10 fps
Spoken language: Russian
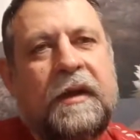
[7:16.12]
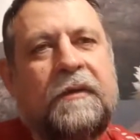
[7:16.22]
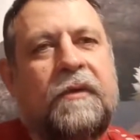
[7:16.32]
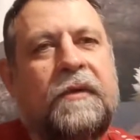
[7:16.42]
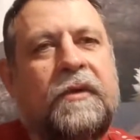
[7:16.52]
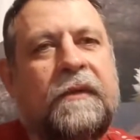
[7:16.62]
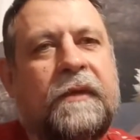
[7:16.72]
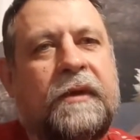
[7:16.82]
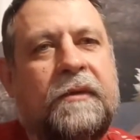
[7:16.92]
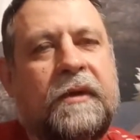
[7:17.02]
Его ведет
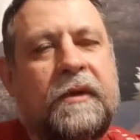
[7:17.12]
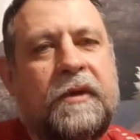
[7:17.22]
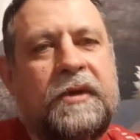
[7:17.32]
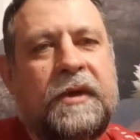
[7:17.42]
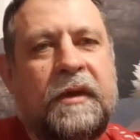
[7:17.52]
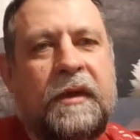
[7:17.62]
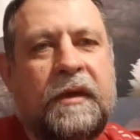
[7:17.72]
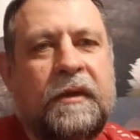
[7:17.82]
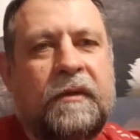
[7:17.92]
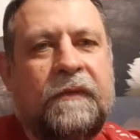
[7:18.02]
Владимир Георгиевич
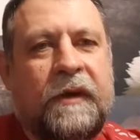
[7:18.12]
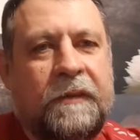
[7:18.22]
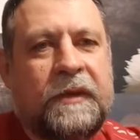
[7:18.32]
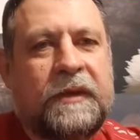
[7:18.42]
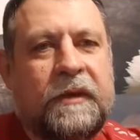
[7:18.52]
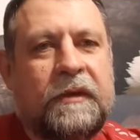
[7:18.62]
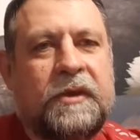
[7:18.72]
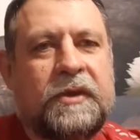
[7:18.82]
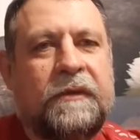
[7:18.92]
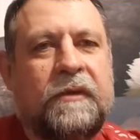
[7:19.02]
Агейкин, он в Липецке
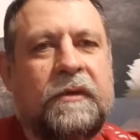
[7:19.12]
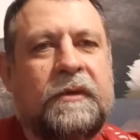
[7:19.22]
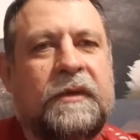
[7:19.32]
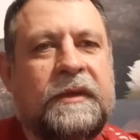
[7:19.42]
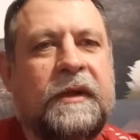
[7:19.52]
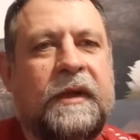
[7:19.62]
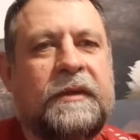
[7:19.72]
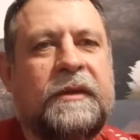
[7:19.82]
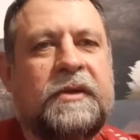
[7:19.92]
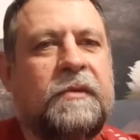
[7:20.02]
живет.
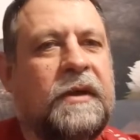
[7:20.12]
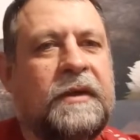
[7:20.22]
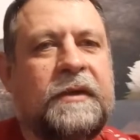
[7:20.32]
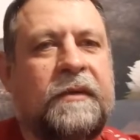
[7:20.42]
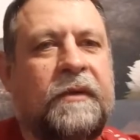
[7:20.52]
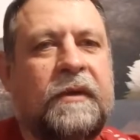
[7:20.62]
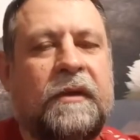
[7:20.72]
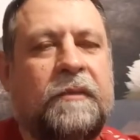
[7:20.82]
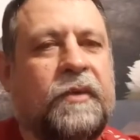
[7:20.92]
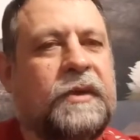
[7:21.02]
Старец наш
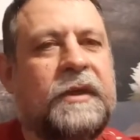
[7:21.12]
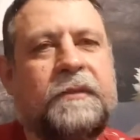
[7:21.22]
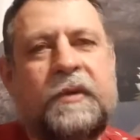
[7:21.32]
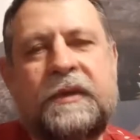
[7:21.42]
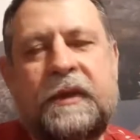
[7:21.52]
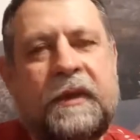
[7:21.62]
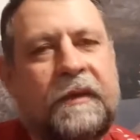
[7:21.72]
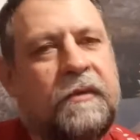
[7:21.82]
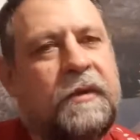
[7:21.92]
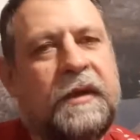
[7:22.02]
благословенный. Пусть Господь сильно
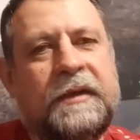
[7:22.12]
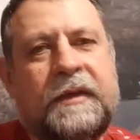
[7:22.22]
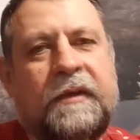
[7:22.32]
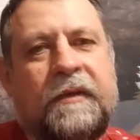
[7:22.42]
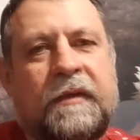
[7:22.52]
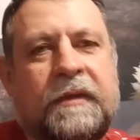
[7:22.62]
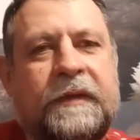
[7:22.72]
его благословит.